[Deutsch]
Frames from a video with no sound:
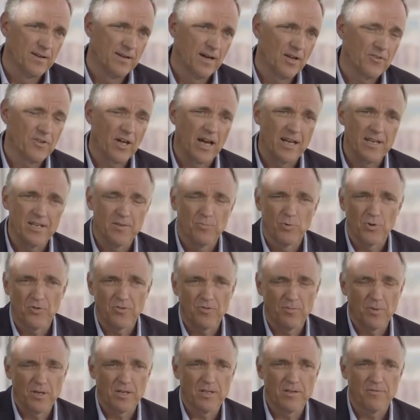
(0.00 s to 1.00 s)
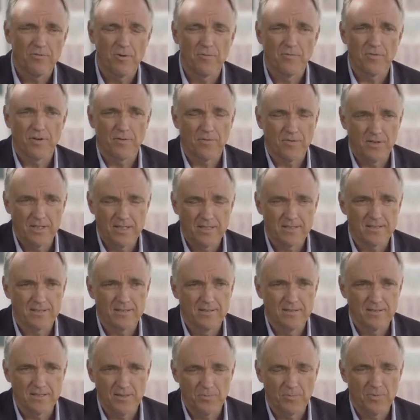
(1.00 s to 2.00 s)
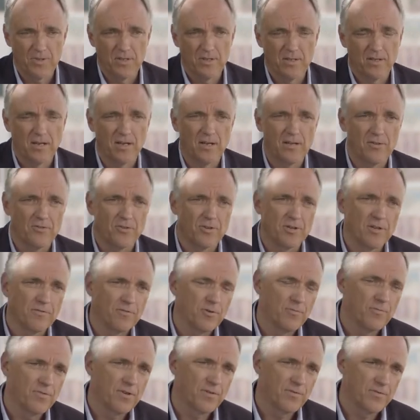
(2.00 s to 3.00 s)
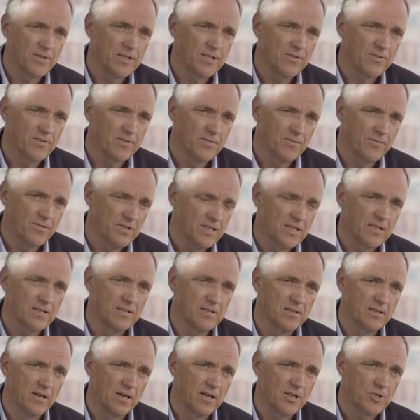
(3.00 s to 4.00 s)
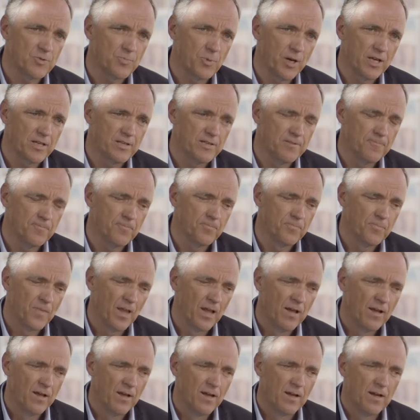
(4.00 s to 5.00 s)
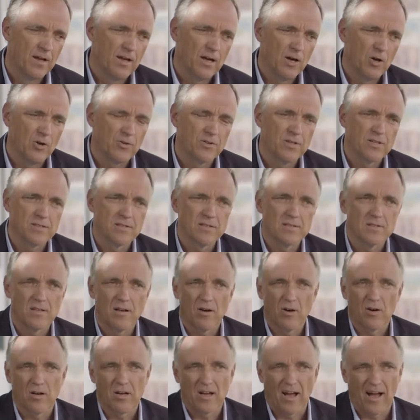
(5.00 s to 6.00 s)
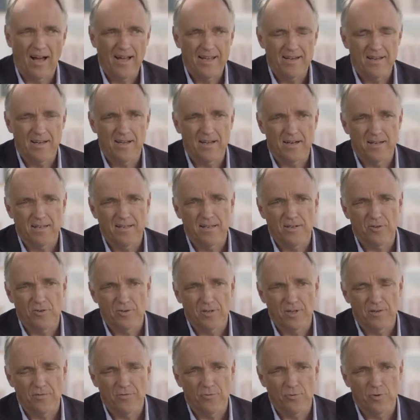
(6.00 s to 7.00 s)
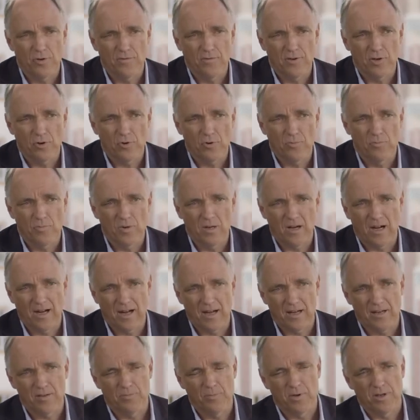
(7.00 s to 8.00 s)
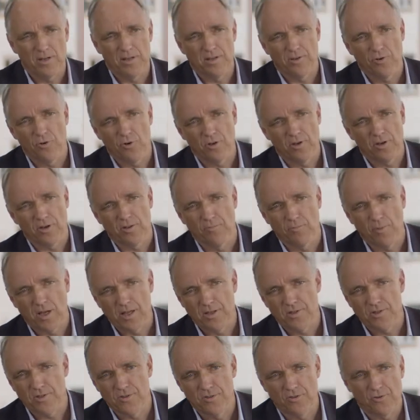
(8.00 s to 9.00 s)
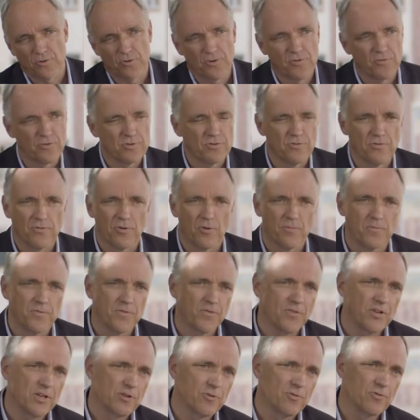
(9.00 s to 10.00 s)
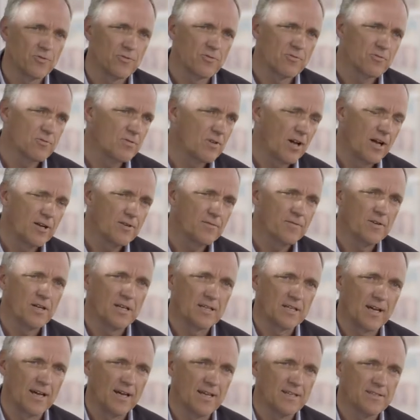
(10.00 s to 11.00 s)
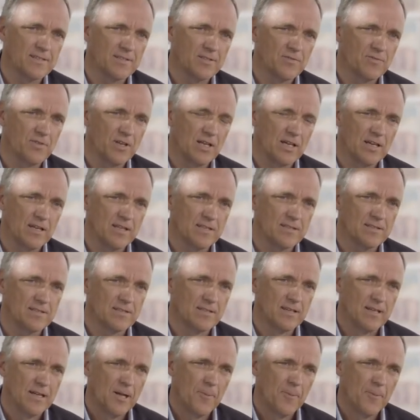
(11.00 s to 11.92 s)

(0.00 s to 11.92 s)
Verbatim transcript: Also eigentlich müsste man nicht vom verflixten siebten Jahr, sondern vom verflixten vierten Jahr sprechen. Und das ist auch eine Erklärung dafür, warum gerade bei jüngeren Menschen, so zwischen 15 und Anfang 30 vielleicht,